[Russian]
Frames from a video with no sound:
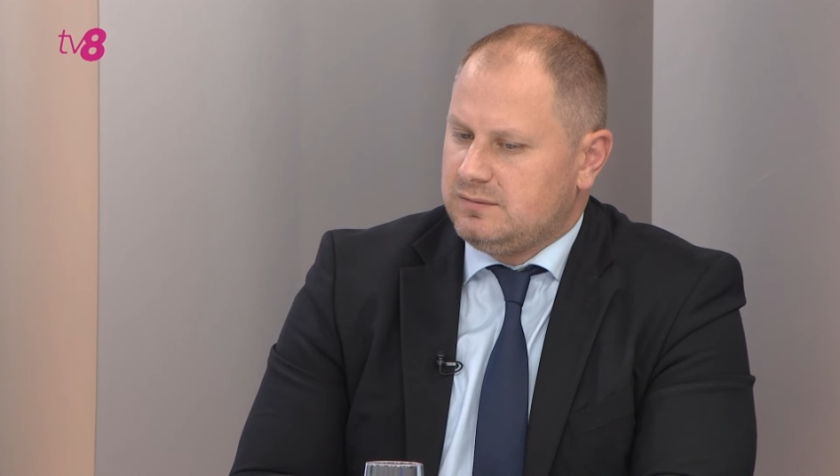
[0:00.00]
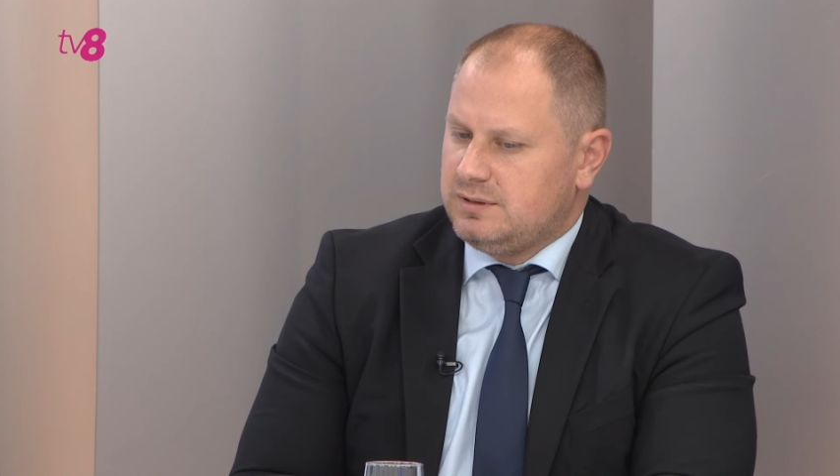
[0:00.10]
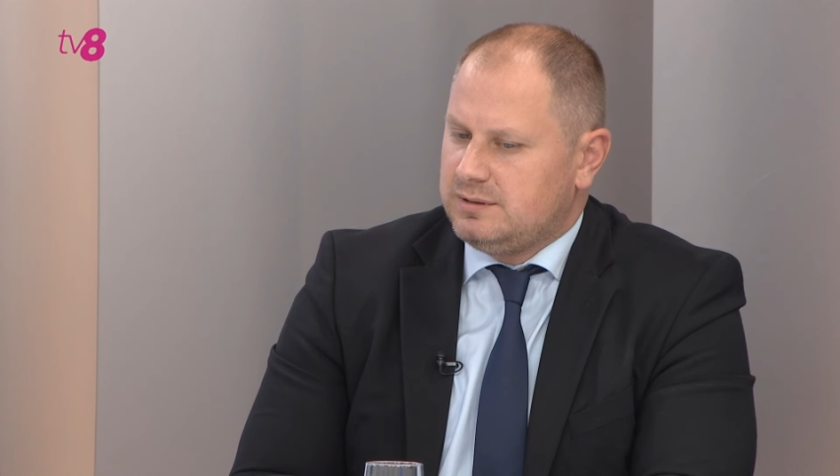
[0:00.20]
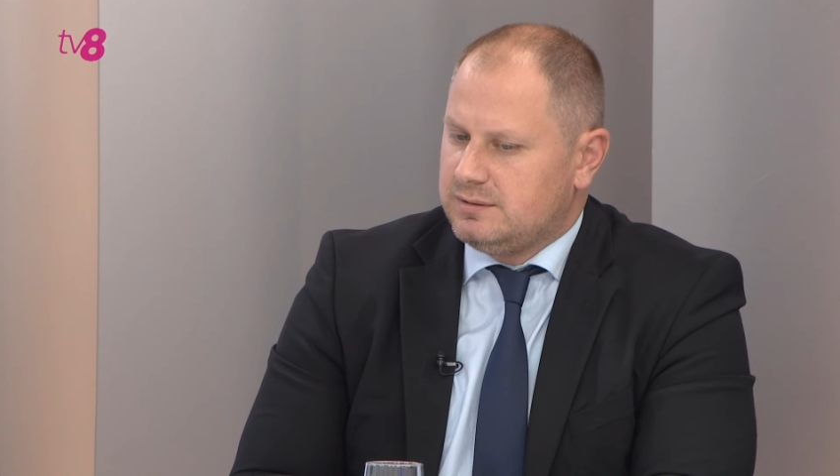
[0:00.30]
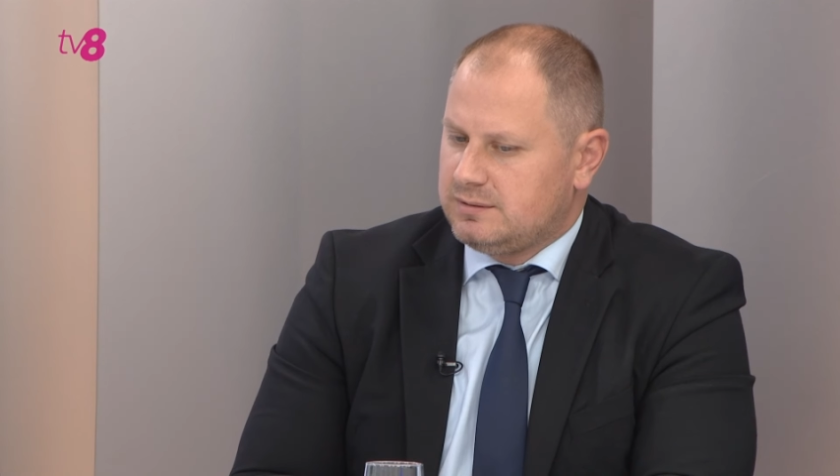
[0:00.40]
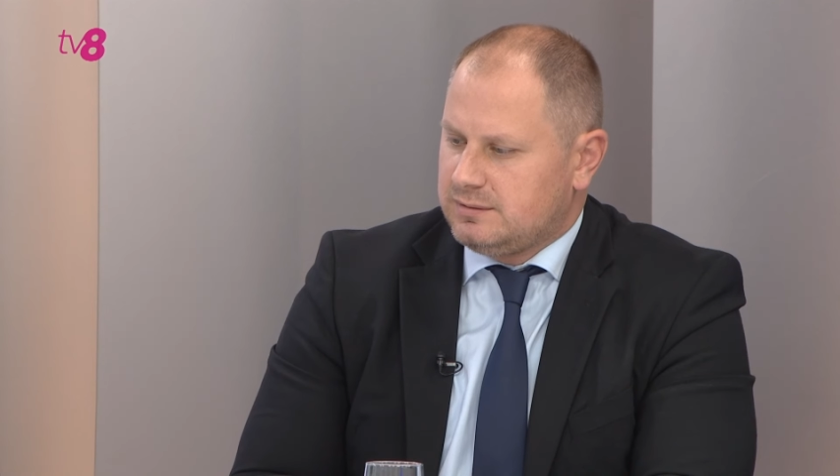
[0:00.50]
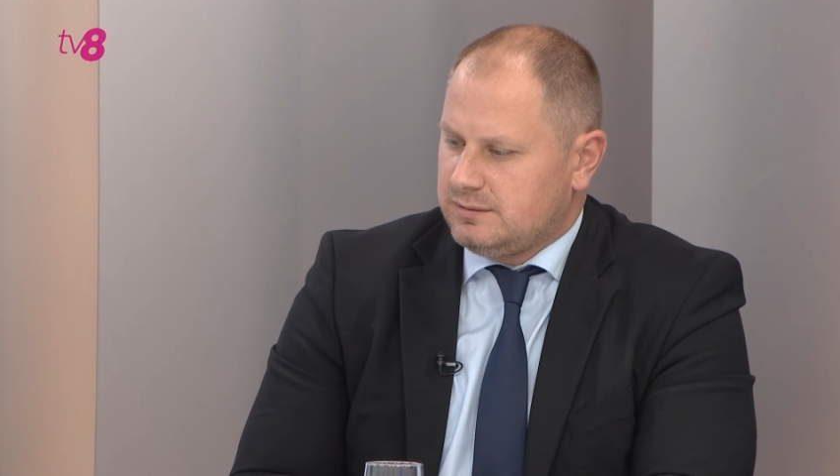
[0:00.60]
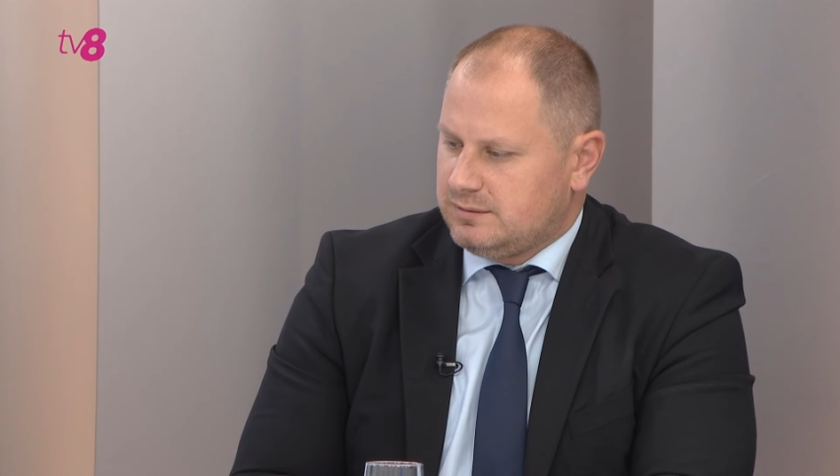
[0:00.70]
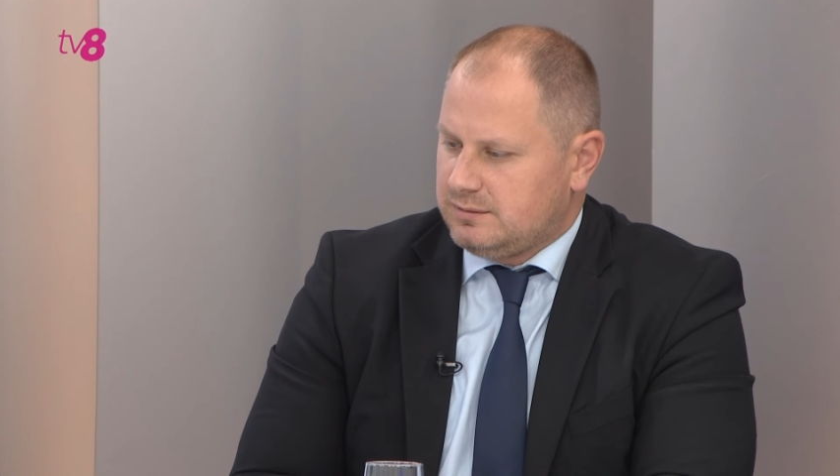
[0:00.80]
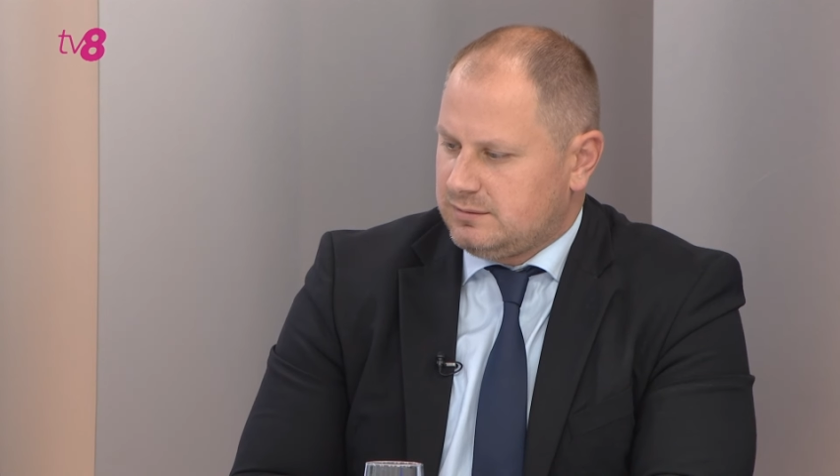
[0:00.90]
выйдет
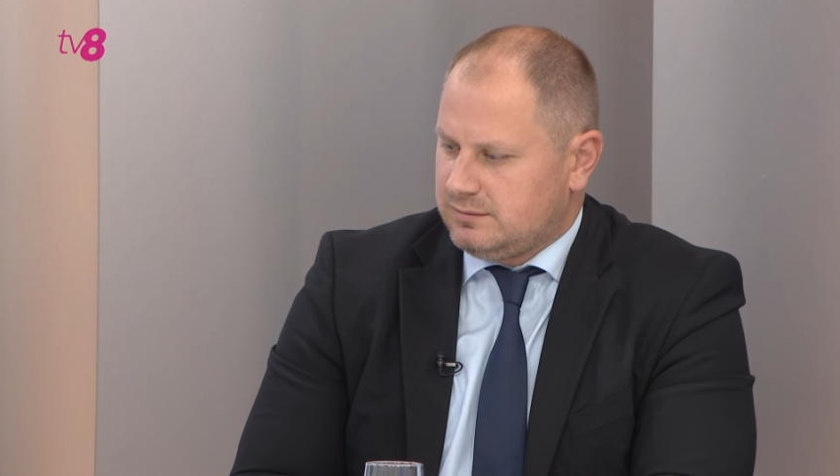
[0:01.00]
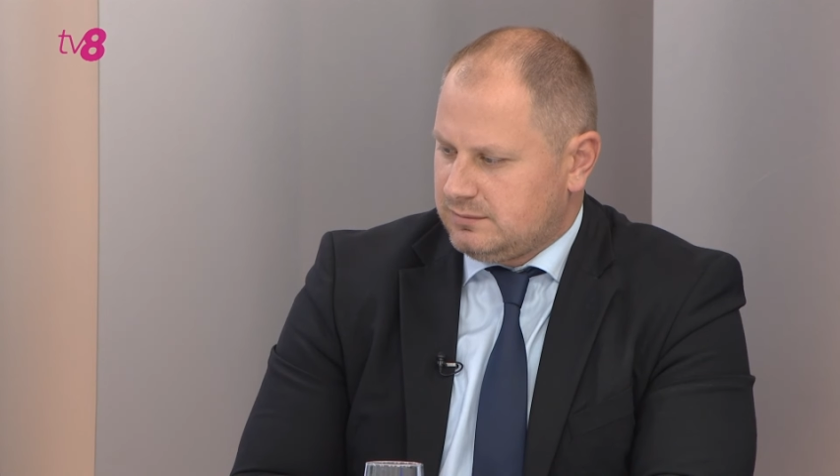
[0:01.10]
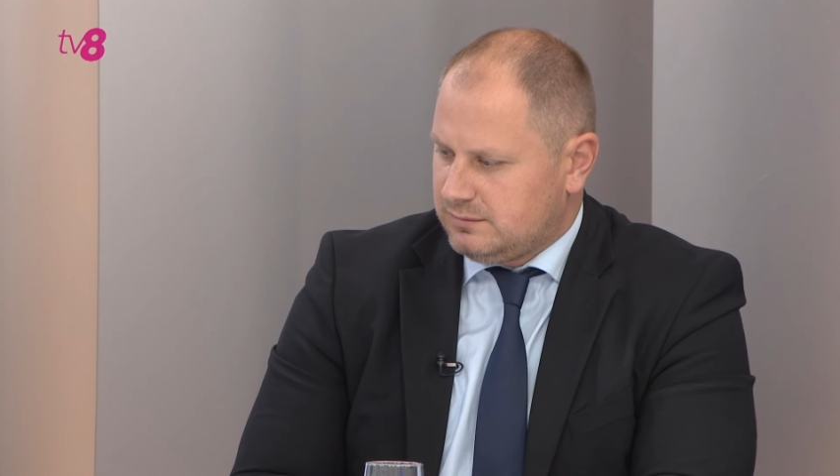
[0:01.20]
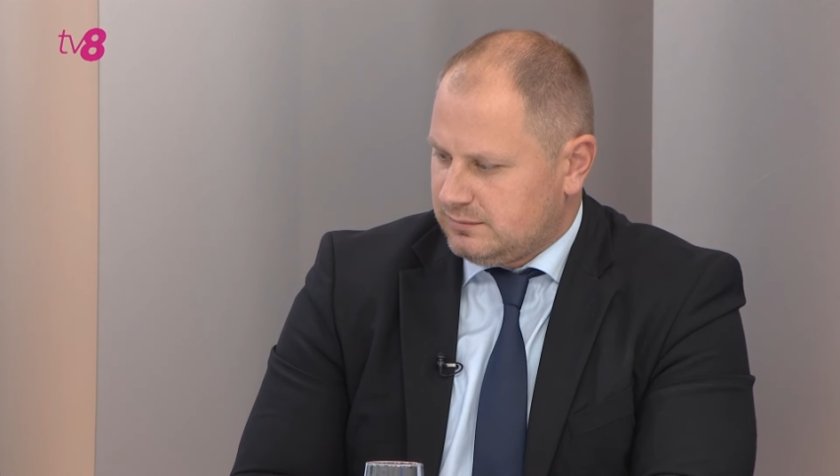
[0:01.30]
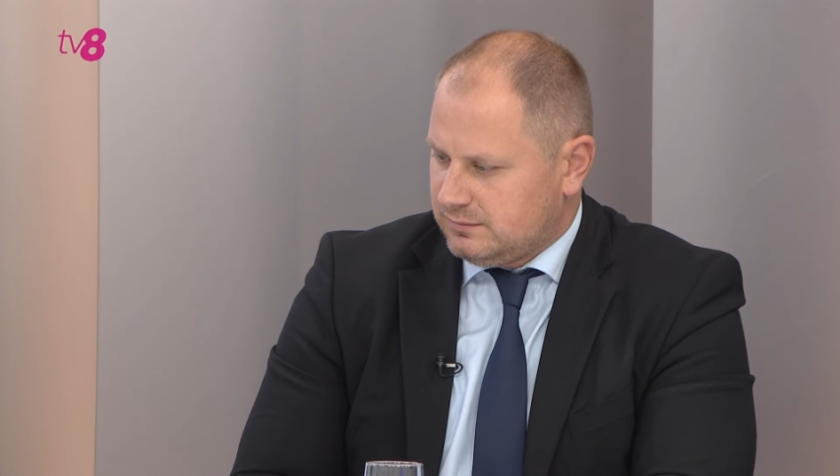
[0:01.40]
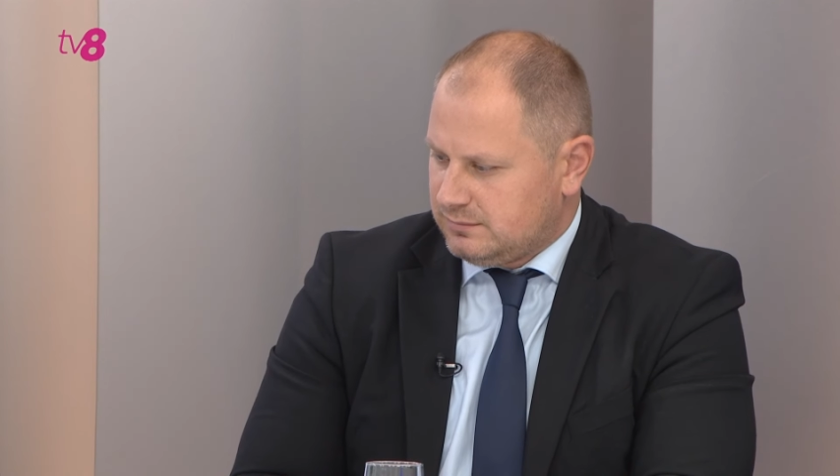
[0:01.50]
э,